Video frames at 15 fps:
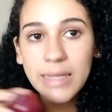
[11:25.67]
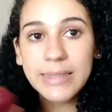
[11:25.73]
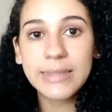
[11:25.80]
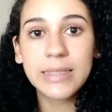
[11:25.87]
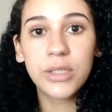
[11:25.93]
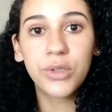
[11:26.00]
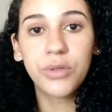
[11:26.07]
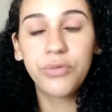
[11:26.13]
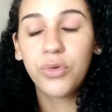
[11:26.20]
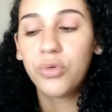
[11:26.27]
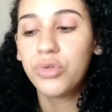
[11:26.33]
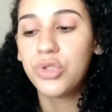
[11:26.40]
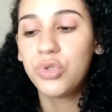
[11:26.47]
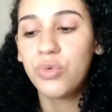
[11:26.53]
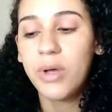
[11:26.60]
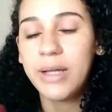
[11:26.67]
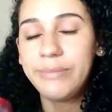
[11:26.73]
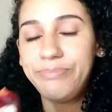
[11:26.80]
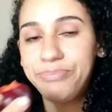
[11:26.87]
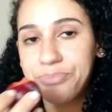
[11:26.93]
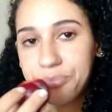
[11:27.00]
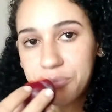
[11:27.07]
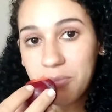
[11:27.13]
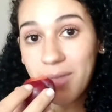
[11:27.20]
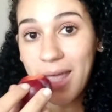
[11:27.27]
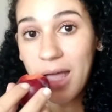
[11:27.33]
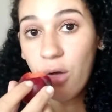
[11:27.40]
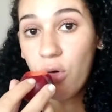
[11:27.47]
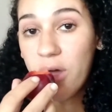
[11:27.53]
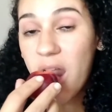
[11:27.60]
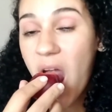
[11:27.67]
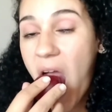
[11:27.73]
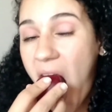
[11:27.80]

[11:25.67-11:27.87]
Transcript: Então eu vou continuar agora.